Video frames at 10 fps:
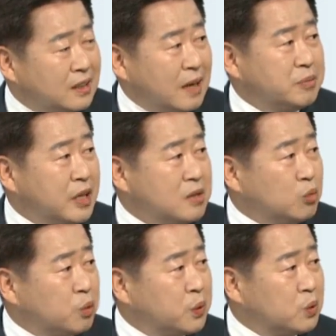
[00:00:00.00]
담대한
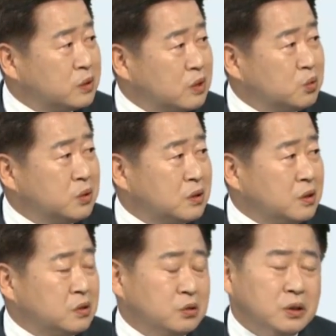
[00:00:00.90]
목표를 세우고 있는
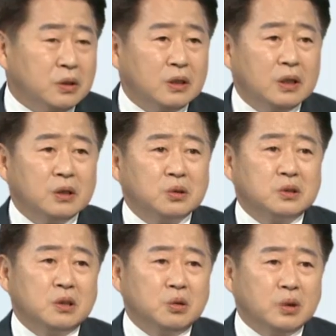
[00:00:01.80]
것이고요. 또
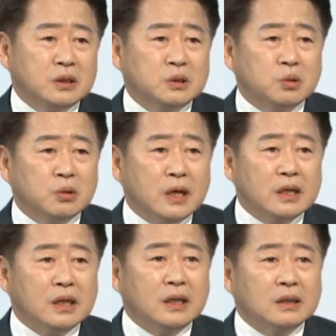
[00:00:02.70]
제주도가 지속
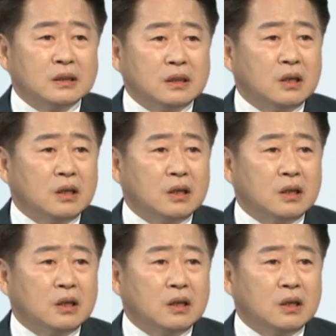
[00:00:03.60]
가능한